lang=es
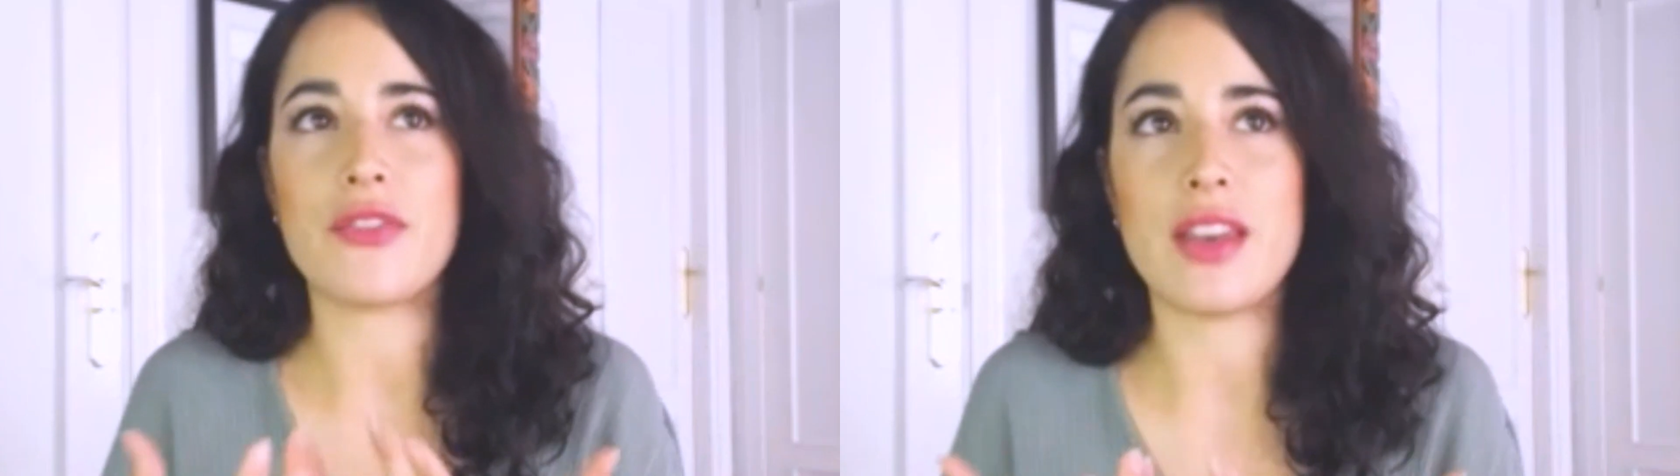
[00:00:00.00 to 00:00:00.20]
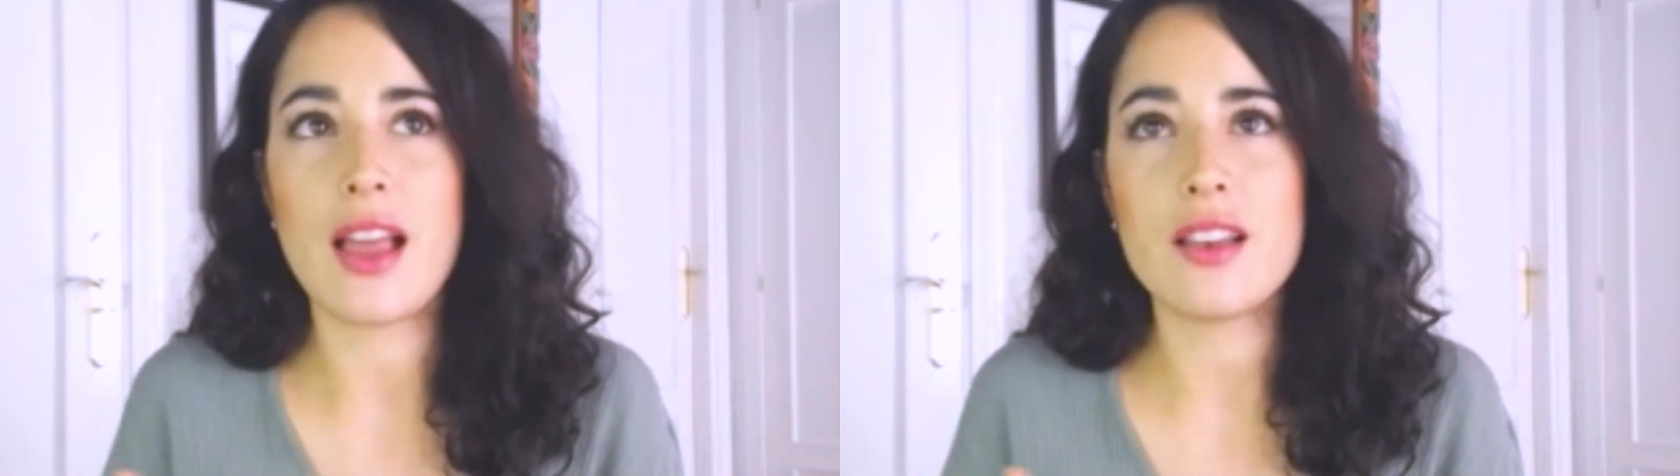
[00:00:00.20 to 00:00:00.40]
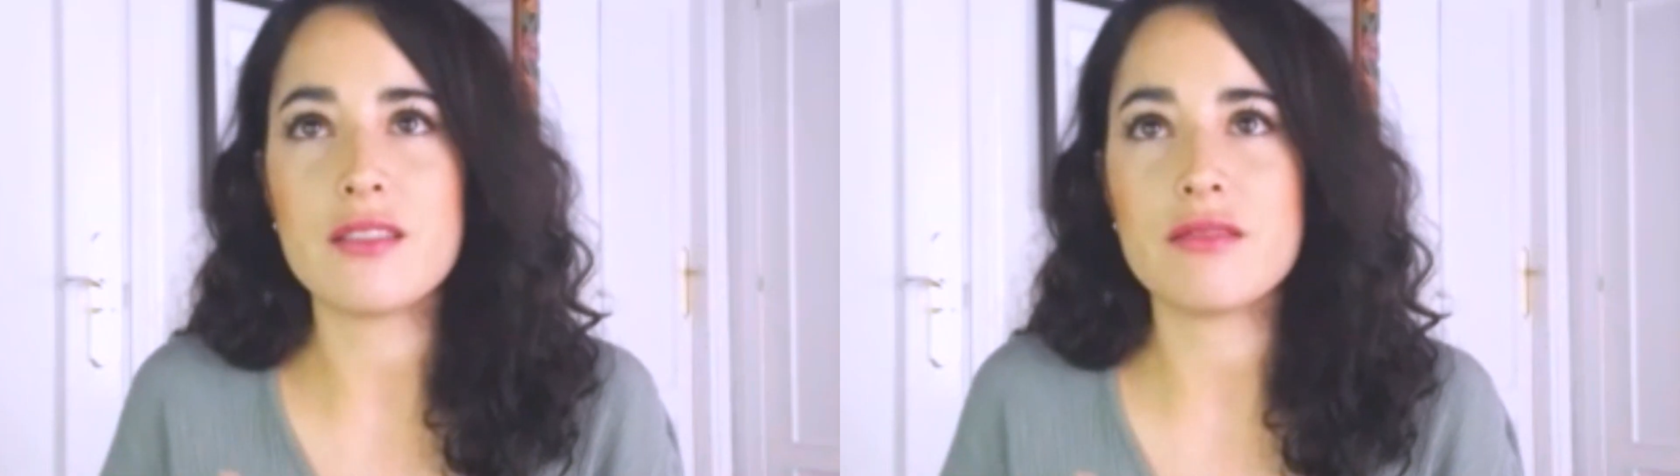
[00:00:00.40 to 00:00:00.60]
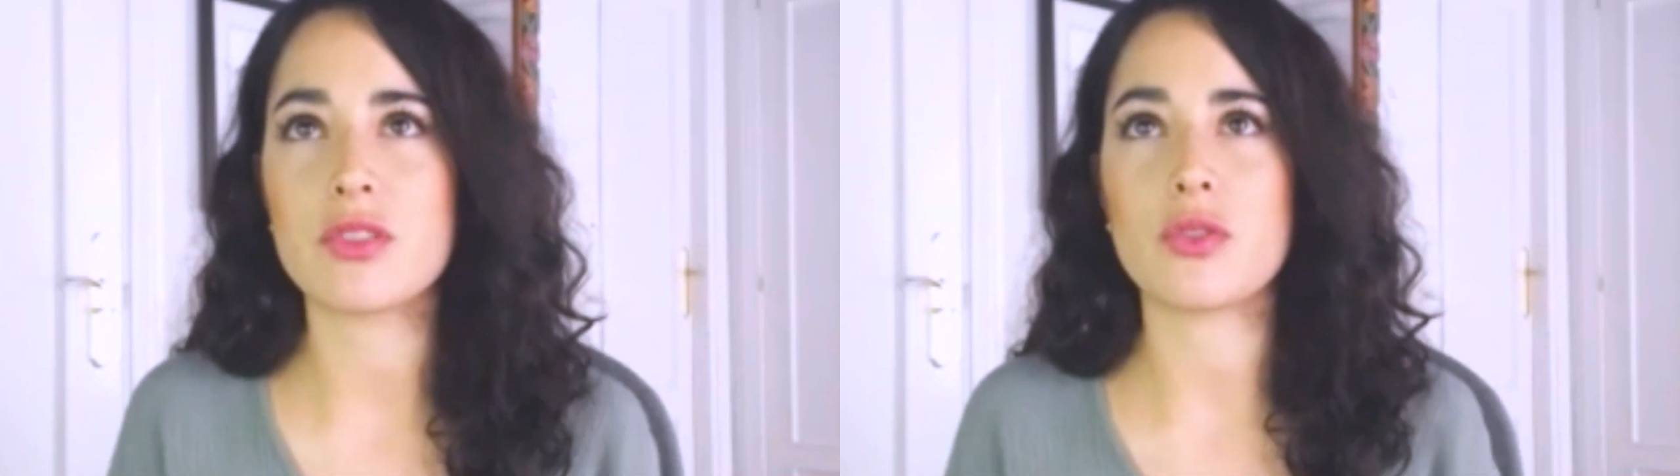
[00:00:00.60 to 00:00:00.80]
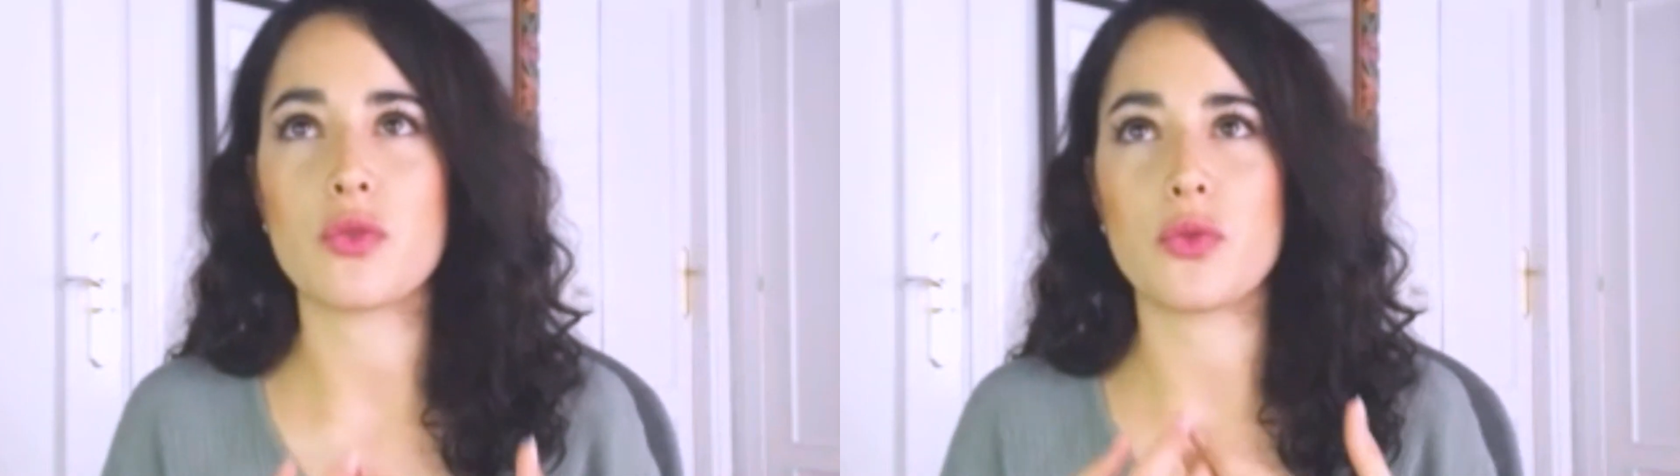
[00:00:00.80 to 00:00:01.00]
al final
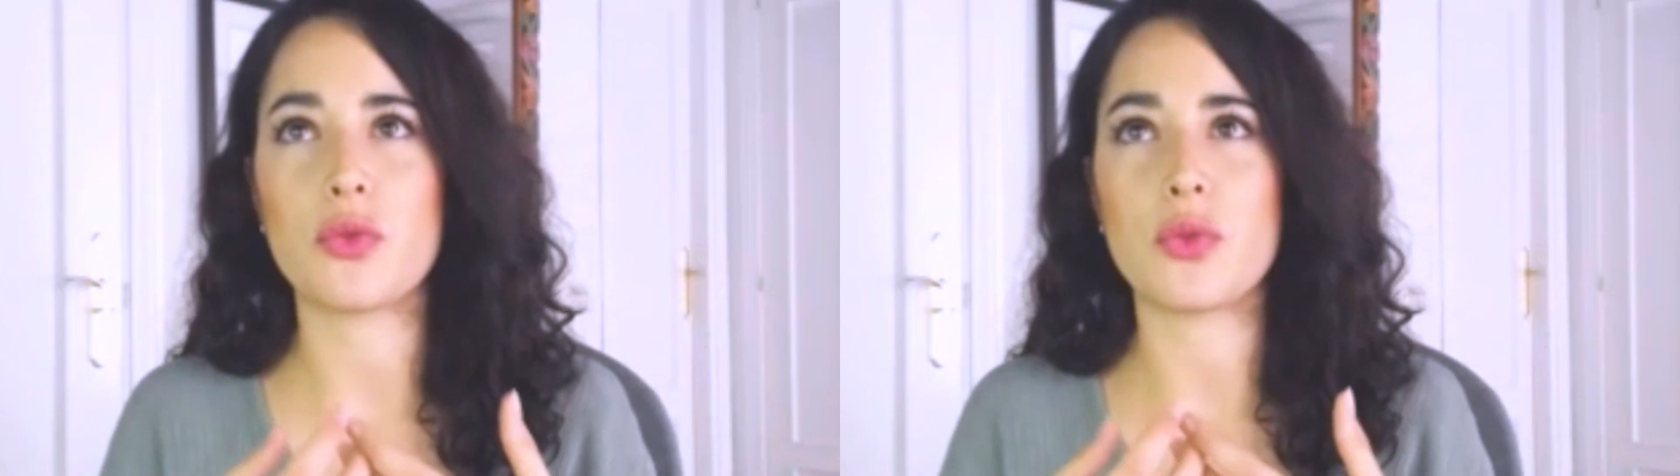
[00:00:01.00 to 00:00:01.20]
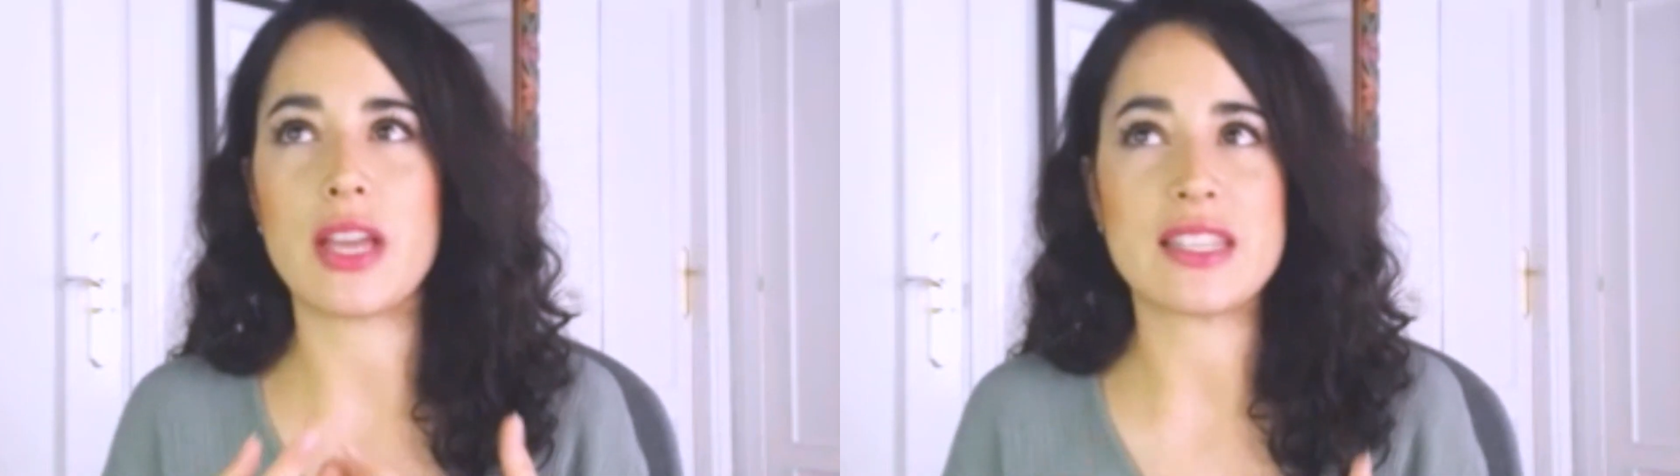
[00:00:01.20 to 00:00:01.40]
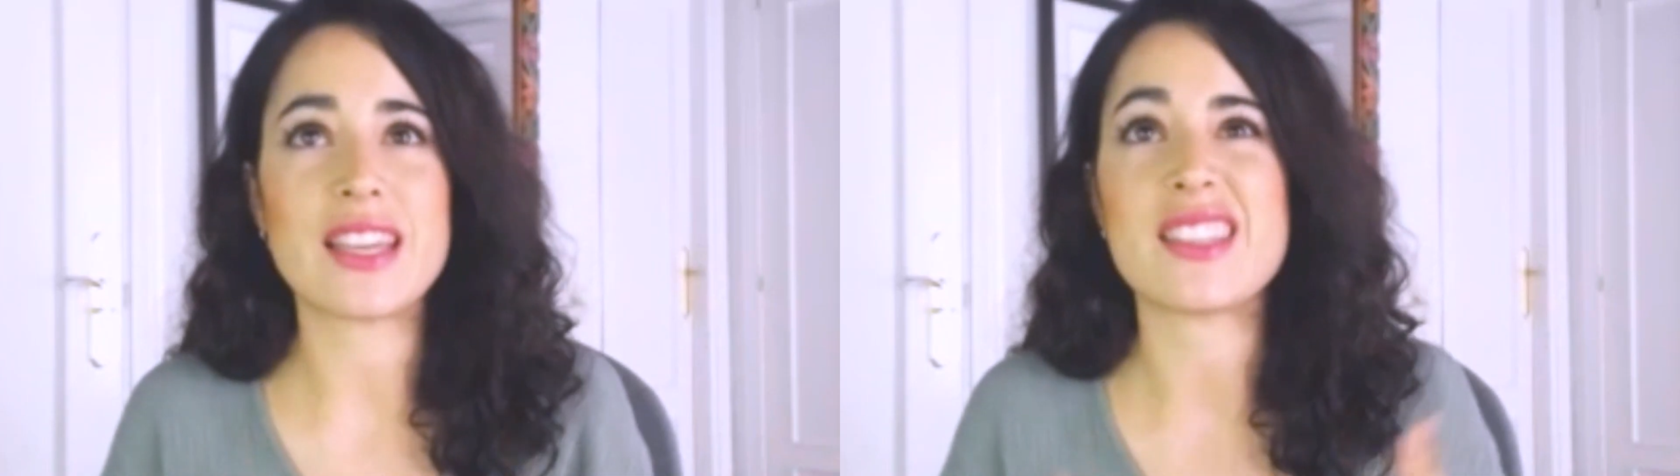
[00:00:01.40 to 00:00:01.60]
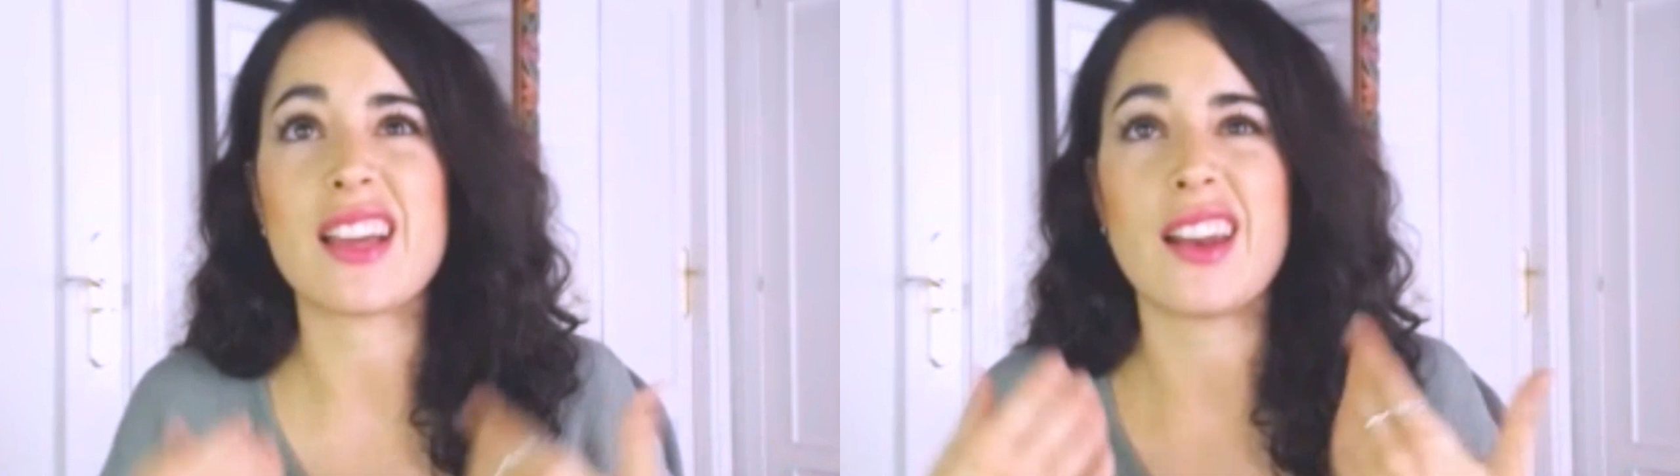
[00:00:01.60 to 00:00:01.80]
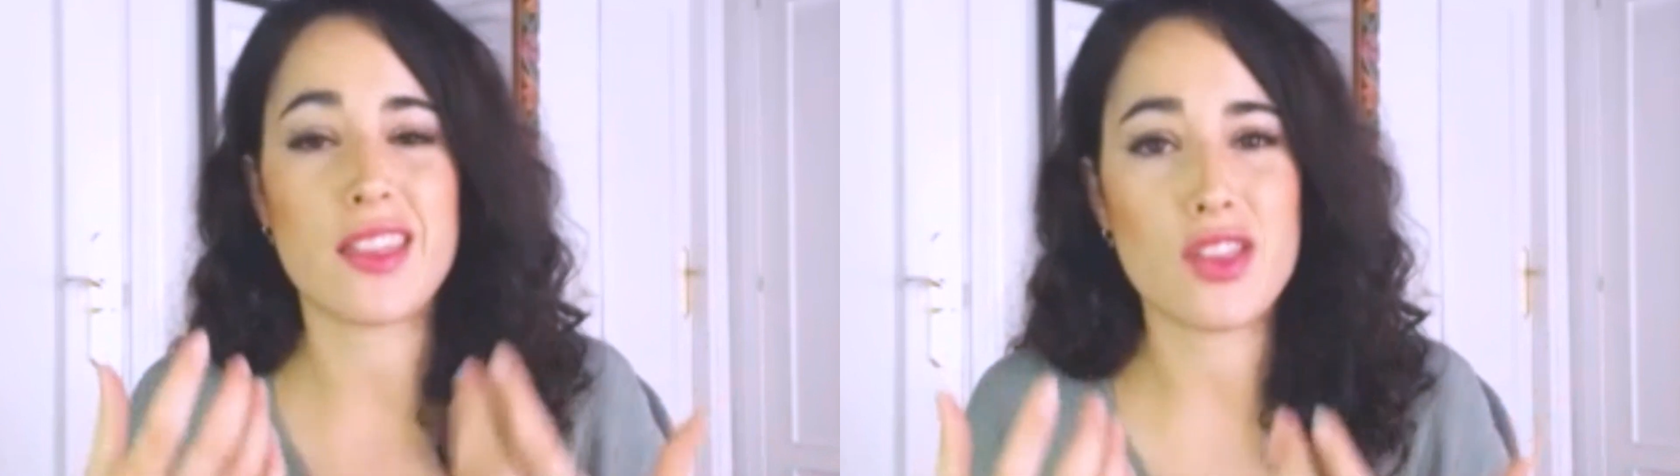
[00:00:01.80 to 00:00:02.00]

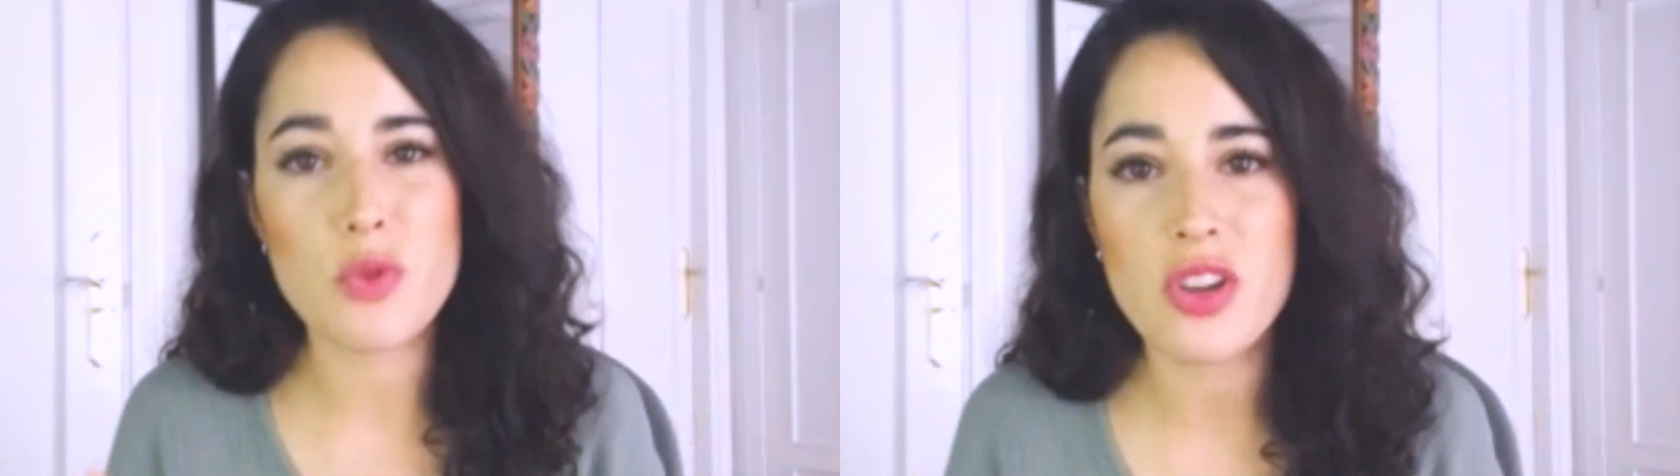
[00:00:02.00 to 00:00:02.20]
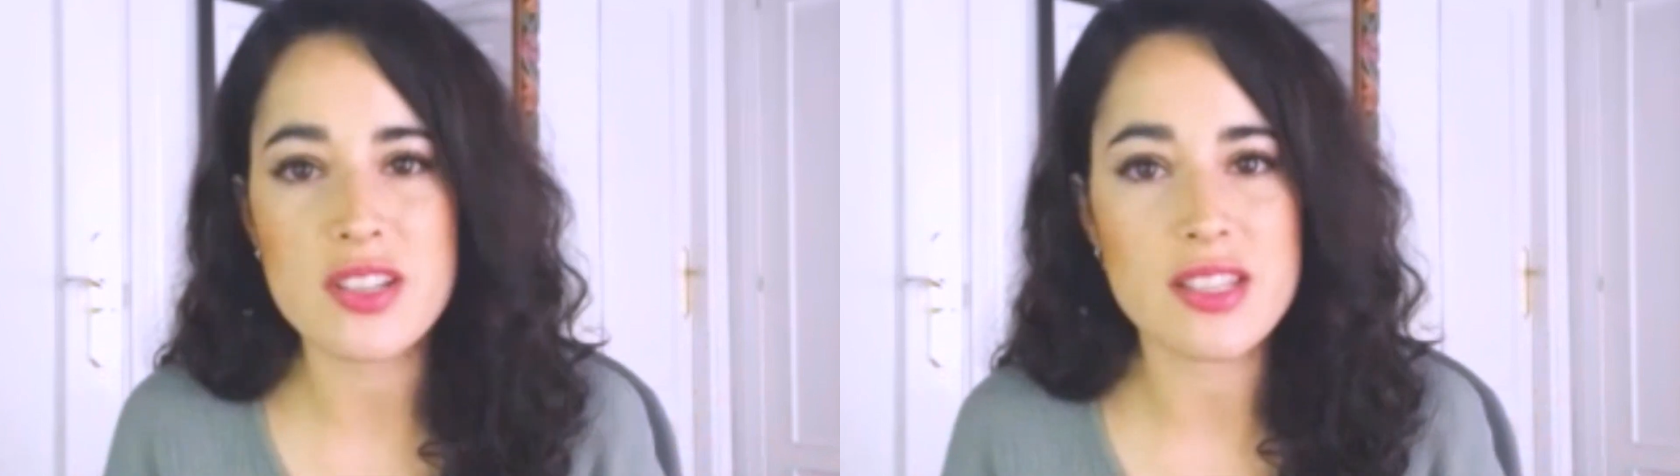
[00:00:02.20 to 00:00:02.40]
estáis agradecidos por